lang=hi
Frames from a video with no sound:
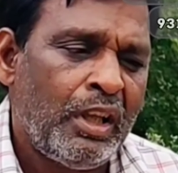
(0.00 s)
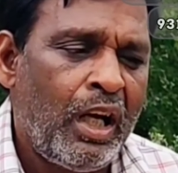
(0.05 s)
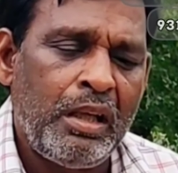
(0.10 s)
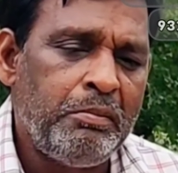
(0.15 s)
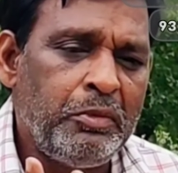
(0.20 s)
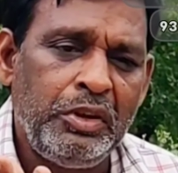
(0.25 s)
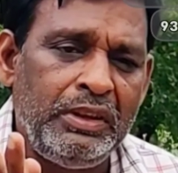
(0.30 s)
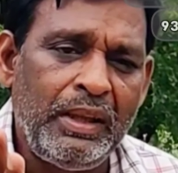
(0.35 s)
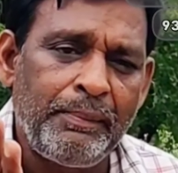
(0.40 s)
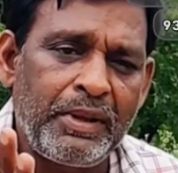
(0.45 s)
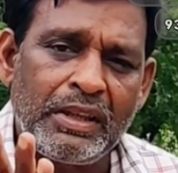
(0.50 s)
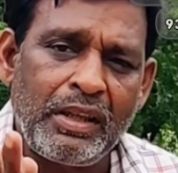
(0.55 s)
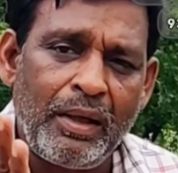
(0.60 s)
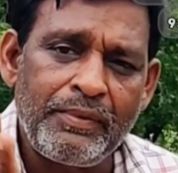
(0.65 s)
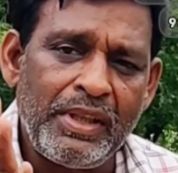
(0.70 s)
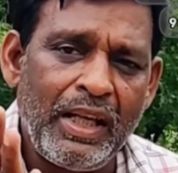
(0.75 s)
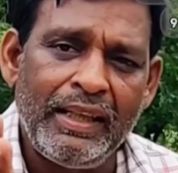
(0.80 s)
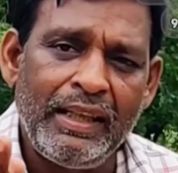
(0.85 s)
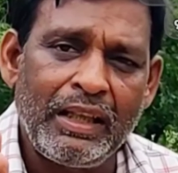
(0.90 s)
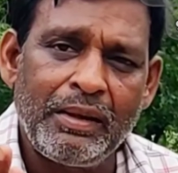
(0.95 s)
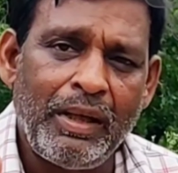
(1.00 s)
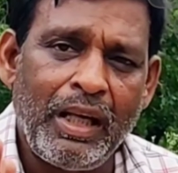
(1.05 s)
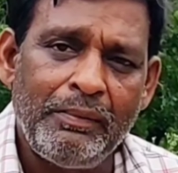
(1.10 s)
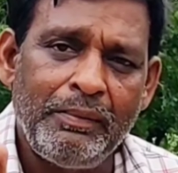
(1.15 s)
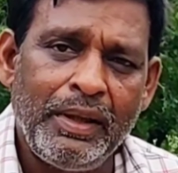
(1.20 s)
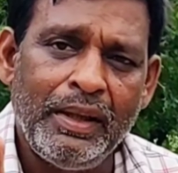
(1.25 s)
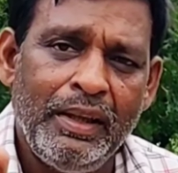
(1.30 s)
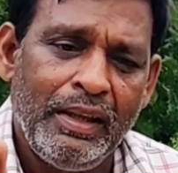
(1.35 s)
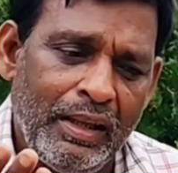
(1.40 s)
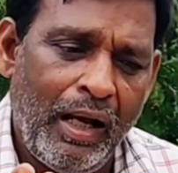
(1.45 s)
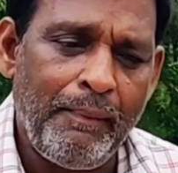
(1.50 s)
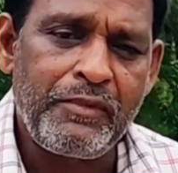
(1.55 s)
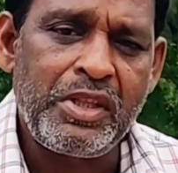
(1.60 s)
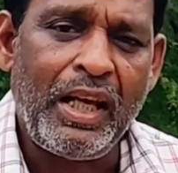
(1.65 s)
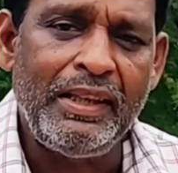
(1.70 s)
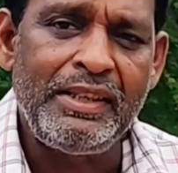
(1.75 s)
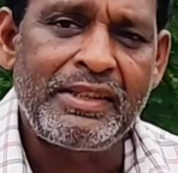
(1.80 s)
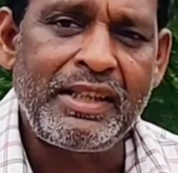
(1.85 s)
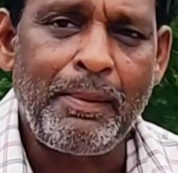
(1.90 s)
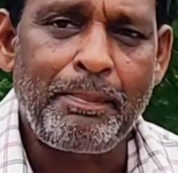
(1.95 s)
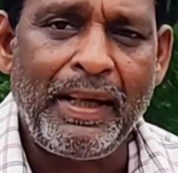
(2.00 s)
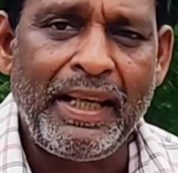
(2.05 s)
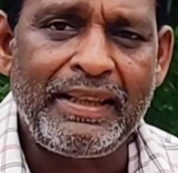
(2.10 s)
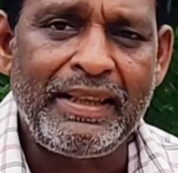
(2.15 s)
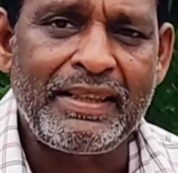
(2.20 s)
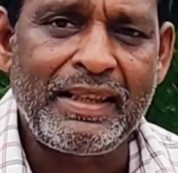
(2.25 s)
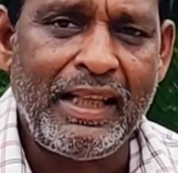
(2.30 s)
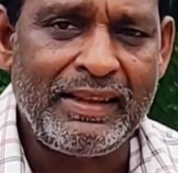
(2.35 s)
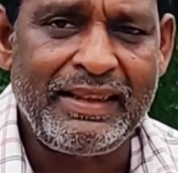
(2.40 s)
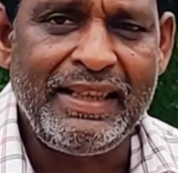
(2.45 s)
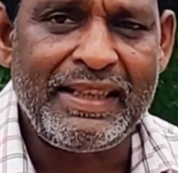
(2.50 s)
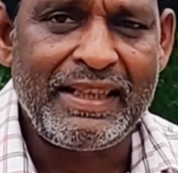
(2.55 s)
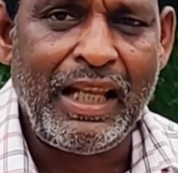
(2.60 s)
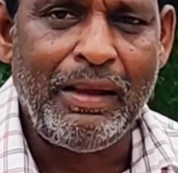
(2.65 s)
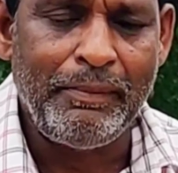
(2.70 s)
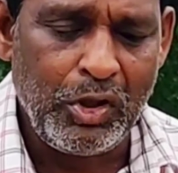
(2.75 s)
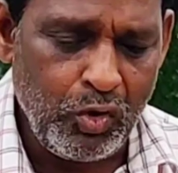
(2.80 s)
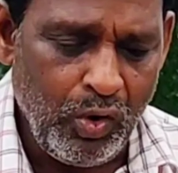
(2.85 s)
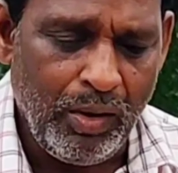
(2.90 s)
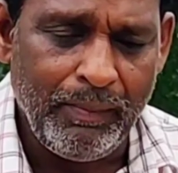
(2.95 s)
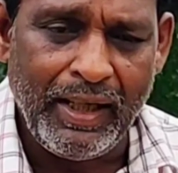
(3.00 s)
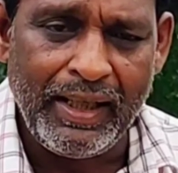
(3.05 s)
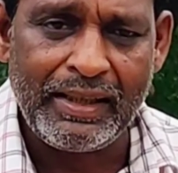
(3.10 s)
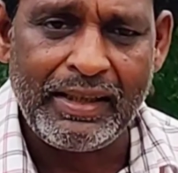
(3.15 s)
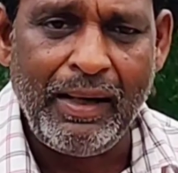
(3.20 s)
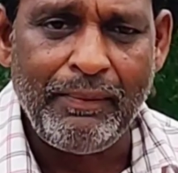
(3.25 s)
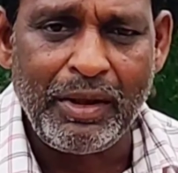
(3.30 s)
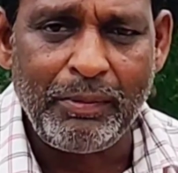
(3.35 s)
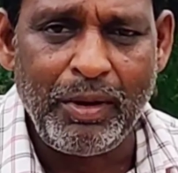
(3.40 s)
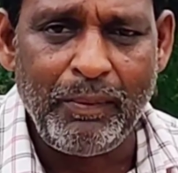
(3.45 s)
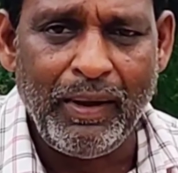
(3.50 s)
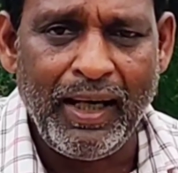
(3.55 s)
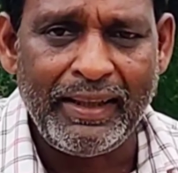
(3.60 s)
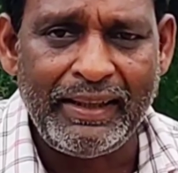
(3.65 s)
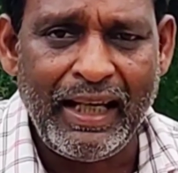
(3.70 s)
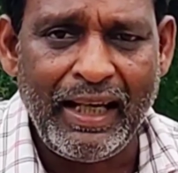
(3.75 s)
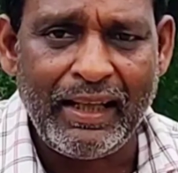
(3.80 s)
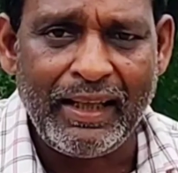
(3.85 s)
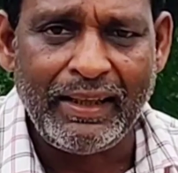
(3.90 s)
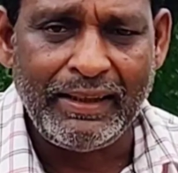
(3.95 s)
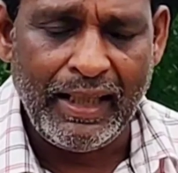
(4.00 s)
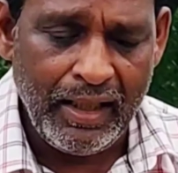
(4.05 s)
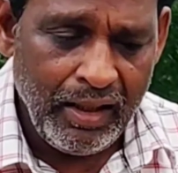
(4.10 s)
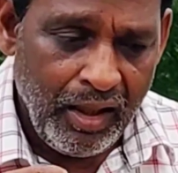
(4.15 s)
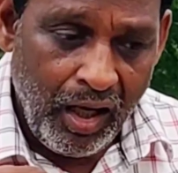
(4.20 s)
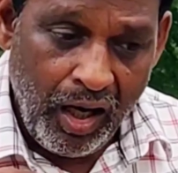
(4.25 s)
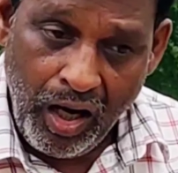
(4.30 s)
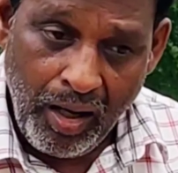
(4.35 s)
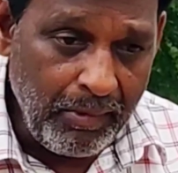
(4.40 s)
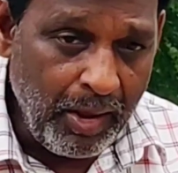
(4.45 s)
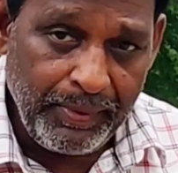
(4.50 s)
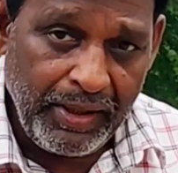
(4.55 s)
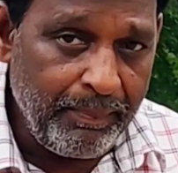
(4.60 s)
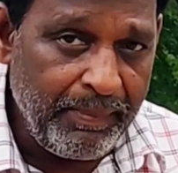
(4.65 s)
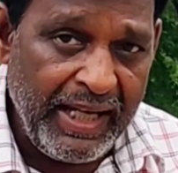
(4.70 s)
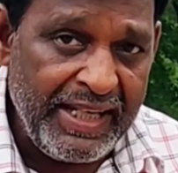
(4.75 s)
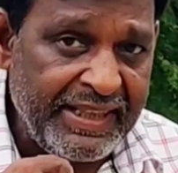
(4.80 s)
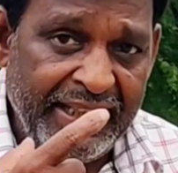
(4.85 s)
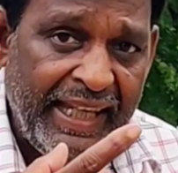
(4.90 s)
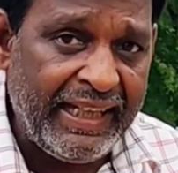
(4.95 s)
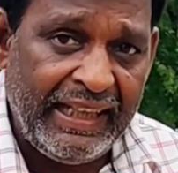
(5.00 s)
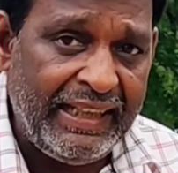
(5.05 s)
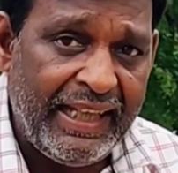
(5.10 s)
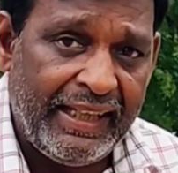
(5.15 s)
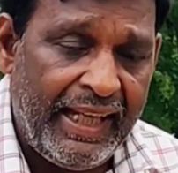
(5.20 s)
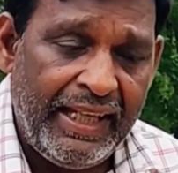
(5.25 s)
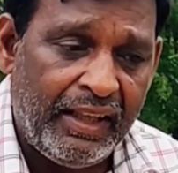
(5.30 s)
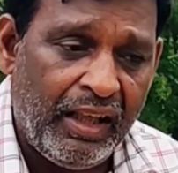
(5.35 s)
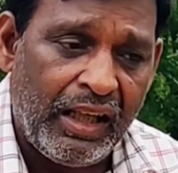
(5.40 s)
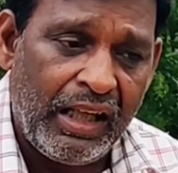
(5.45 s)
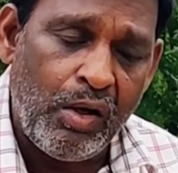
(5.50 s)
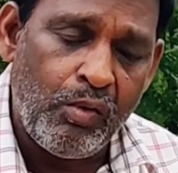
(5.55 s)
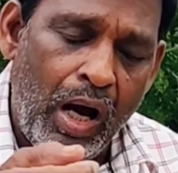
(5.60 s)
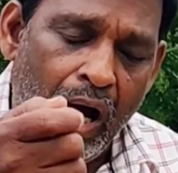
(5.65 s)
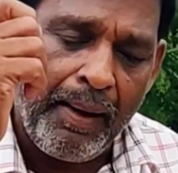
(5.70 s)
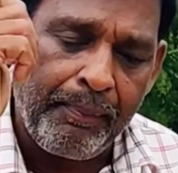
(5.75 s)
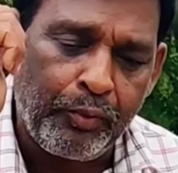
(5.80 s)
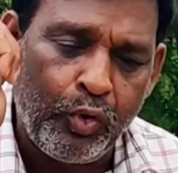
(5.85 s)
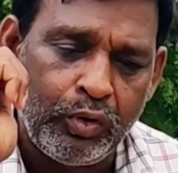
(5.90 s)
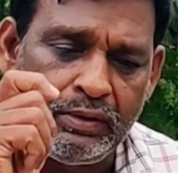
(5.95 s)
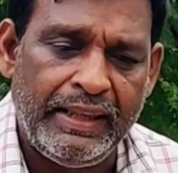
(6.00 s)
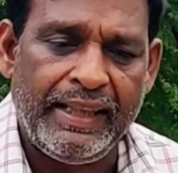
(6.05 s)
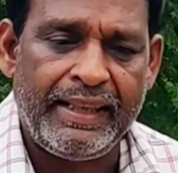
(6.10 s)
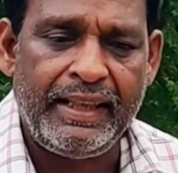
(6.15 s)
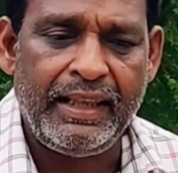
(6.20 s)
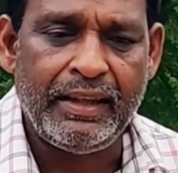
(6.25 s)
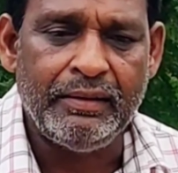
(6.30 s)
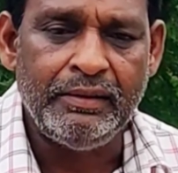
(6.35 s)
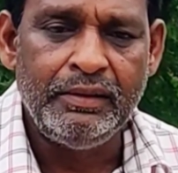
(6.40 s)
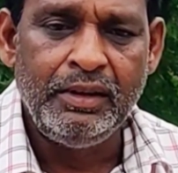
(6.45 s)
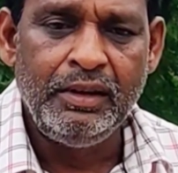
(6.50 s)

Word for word: अल्मोनियम की तरफ जाने के बाद में हम 40 साल 35 साल 30 साल में जो हमारे सामने बीमारी आ रही है हम अपने बेचने के लिए नहीं कर रहा हूँ आप खुद देखिए